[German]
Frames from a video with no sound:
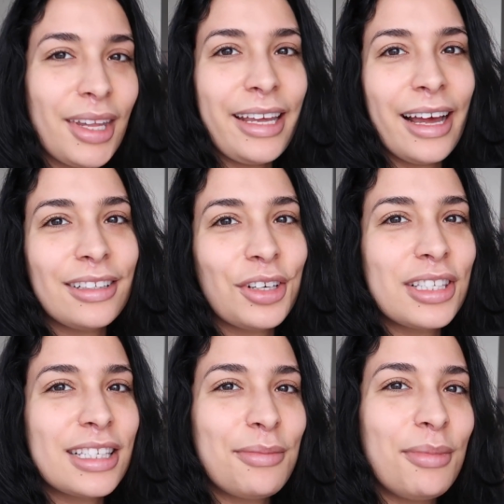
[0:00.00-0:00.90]
ja,
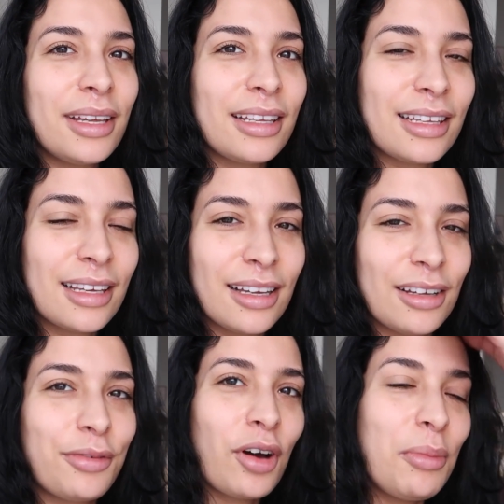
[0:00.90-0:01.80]
trotzdem, ich
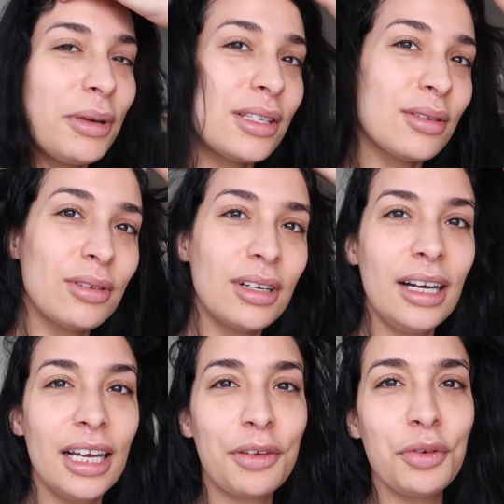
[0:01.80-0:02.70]
äh, freue mich so.
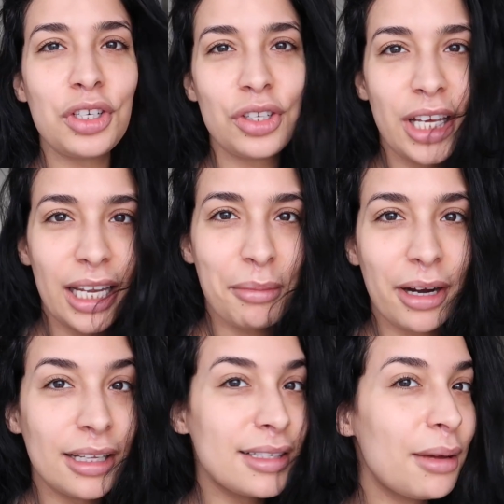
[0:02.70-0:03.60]
Ich wünschte, ich hätte
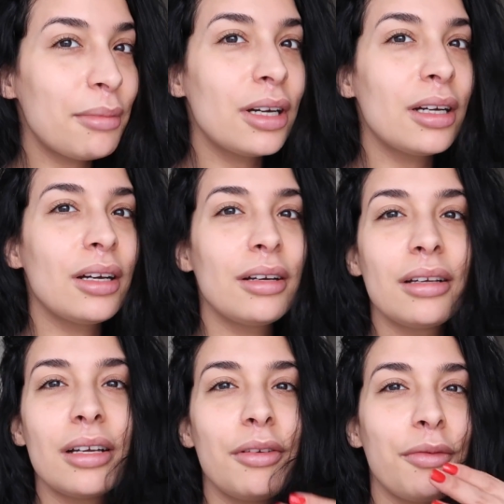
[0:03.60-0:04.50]
meinen Dezember
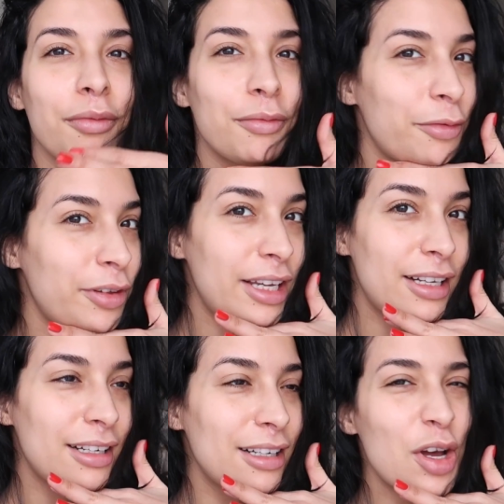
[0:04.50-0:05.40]

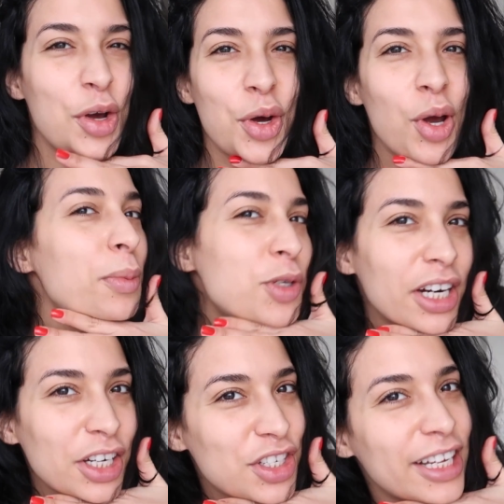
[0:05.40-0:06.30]
viel
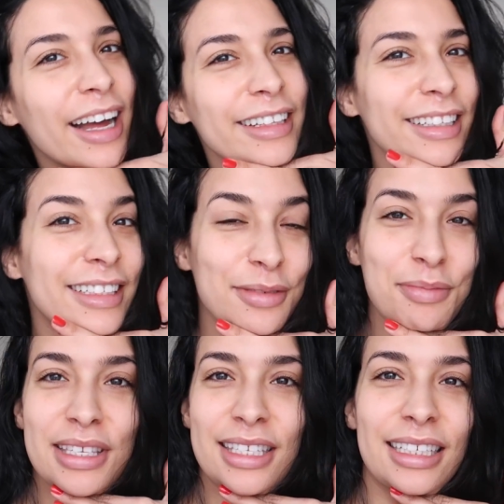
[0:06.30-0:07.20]
hübscher gestartet,
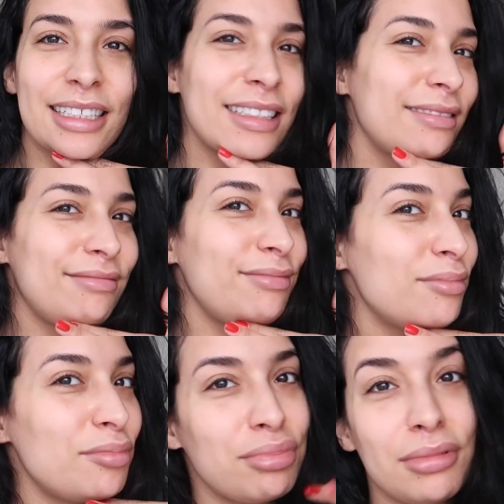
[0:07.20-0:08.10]
ein bisschen
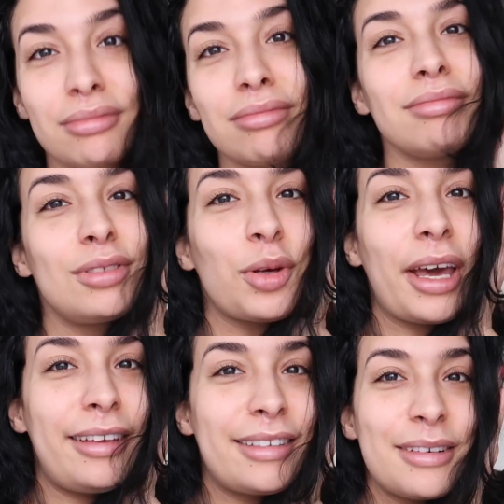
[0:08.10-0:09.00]

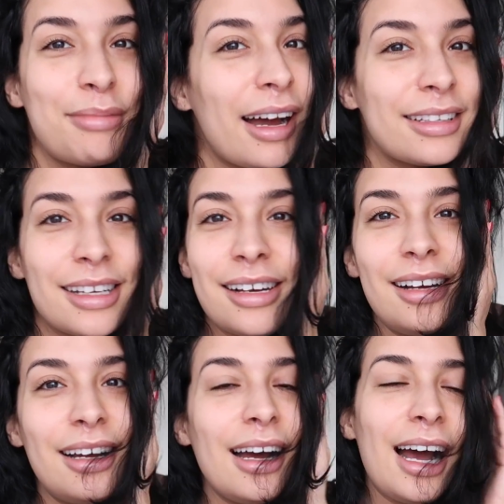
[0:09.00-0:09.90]

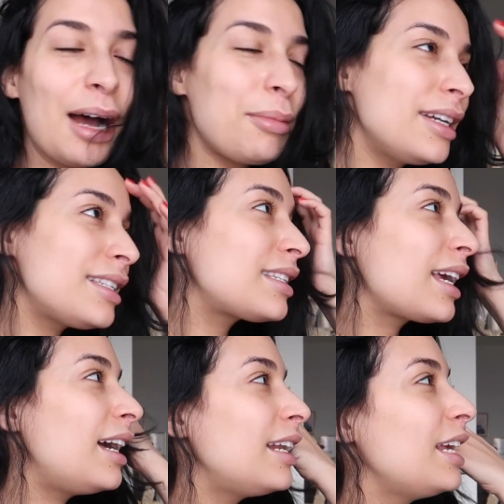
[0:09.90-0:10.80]
zurechtgemachter, aber es ist
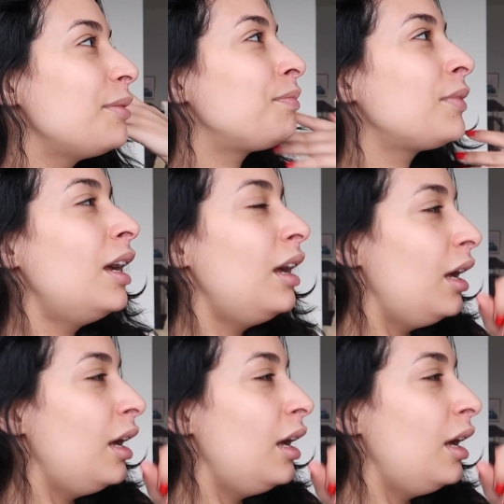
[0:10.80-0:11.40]
gerade eben